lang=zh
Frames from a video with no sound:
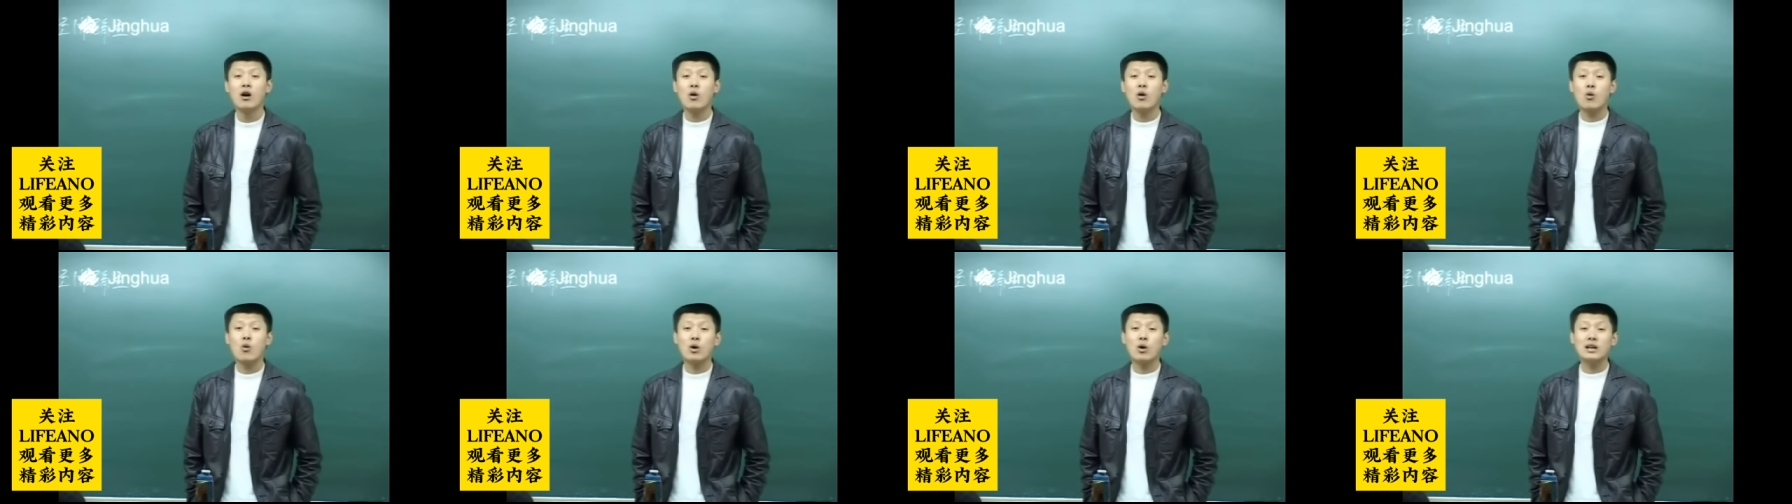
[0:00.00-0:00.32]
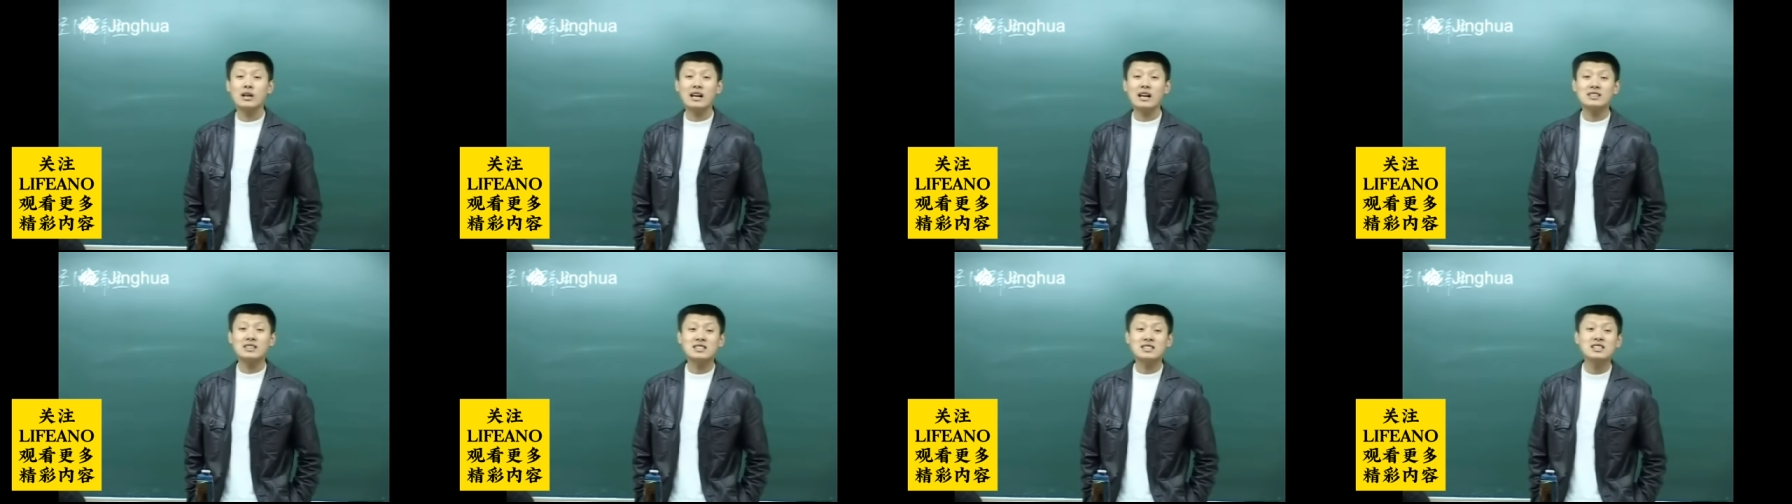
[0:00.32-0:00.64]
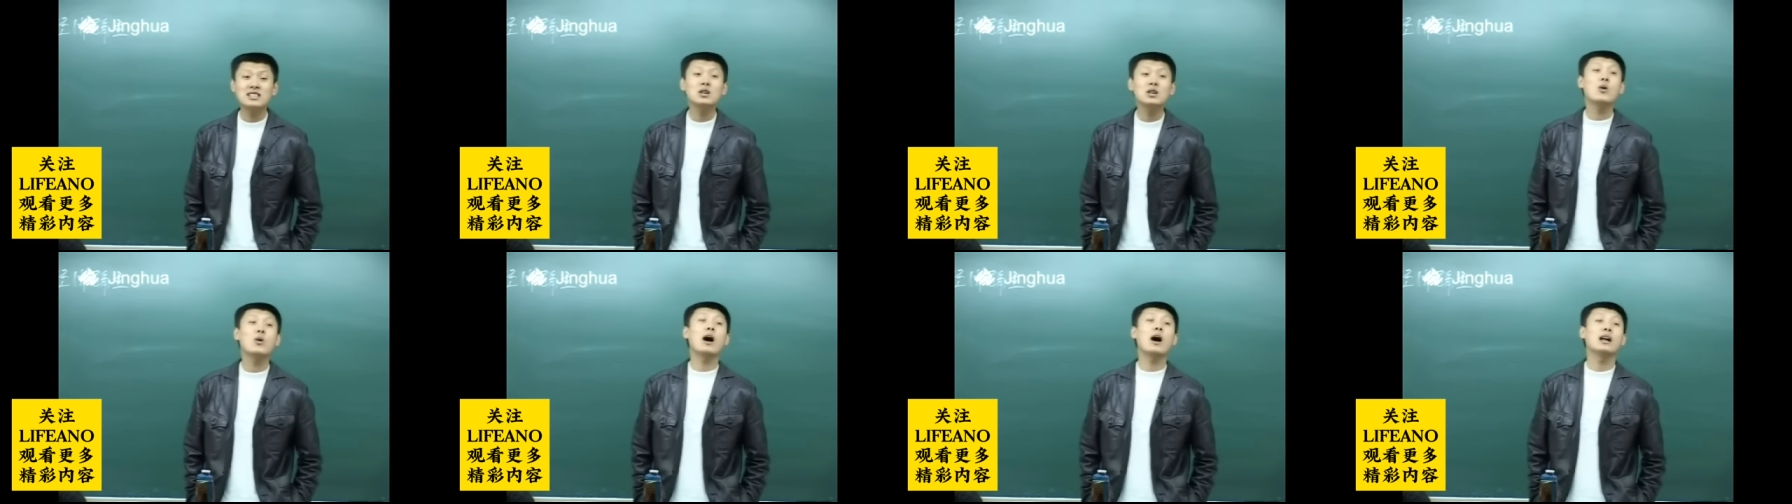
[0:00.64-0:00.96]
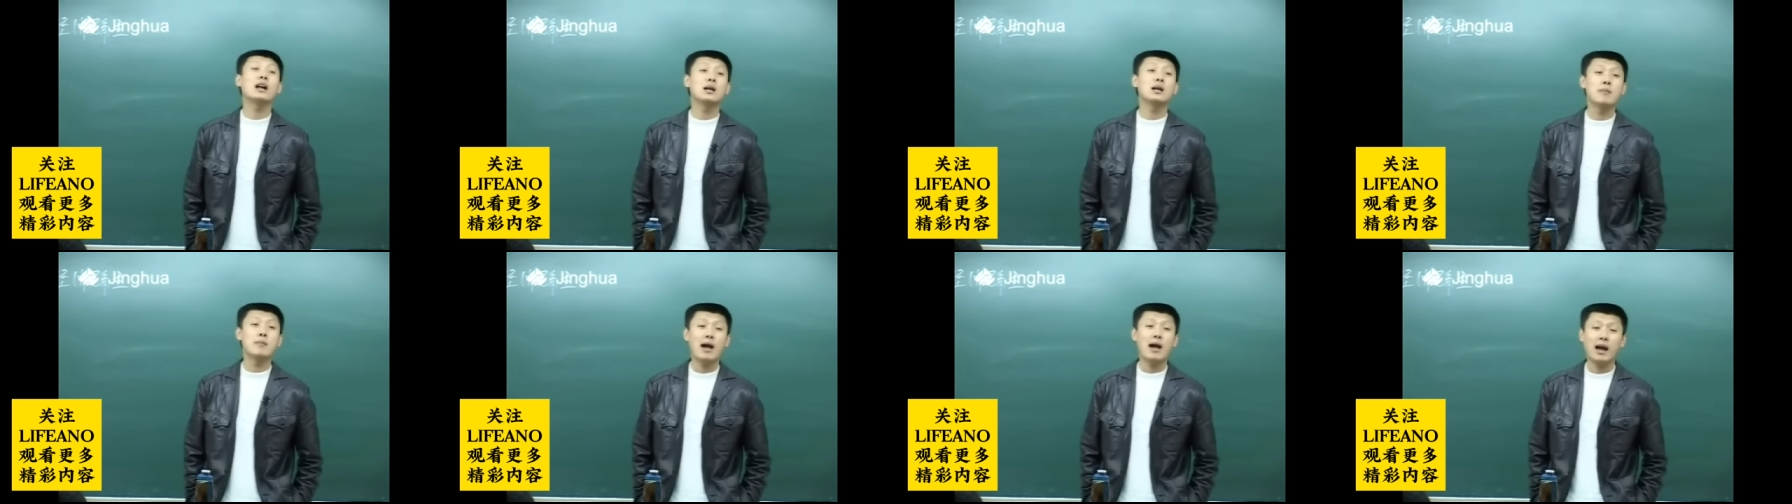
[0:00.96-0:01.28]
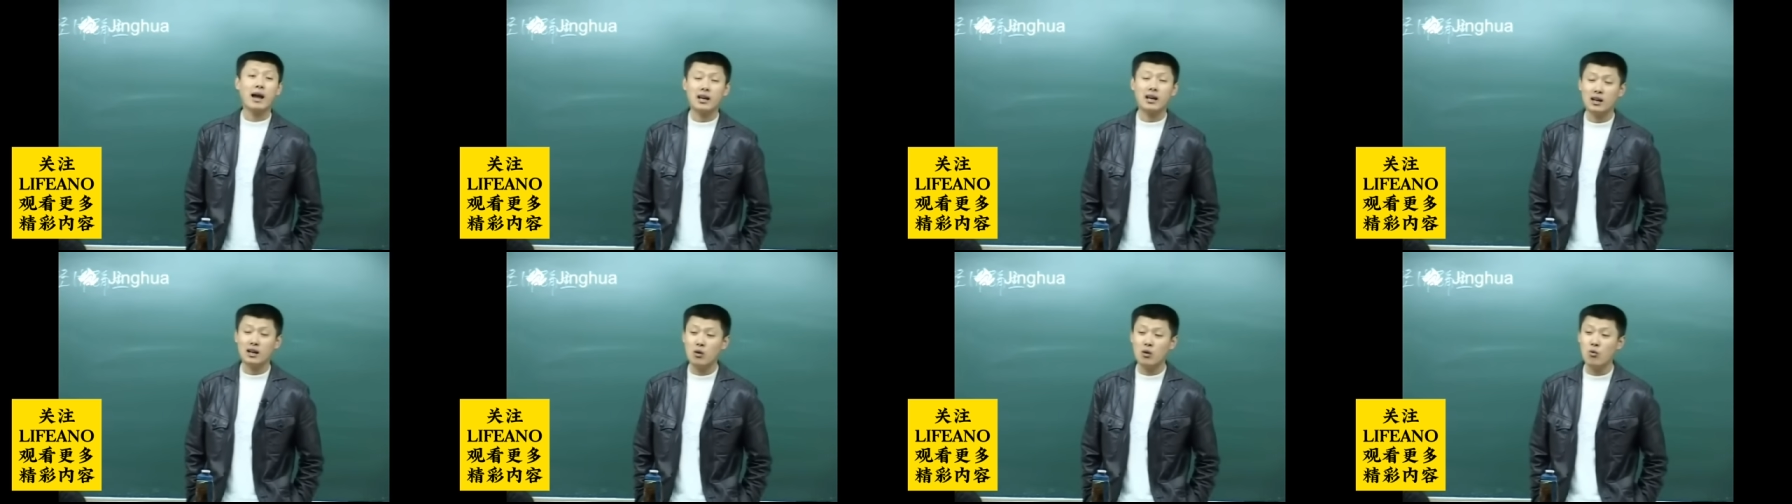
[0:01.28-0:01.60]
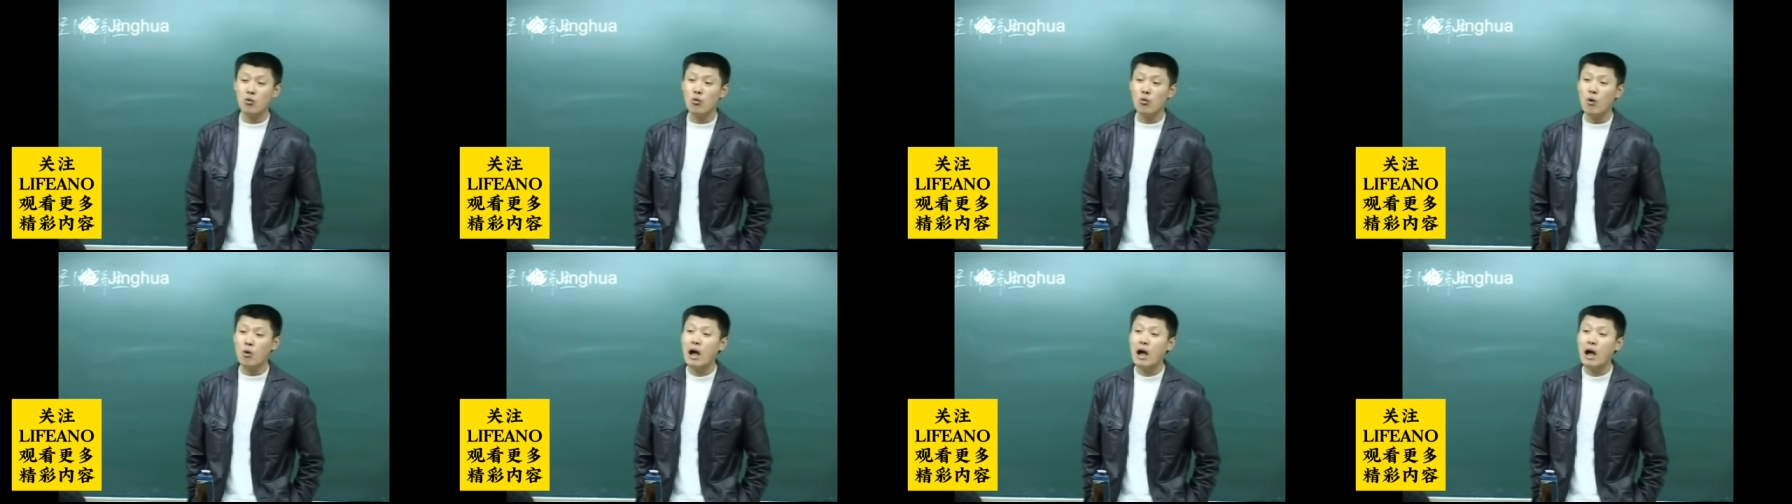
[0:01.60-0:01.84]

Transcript: 国家计划你卖给他五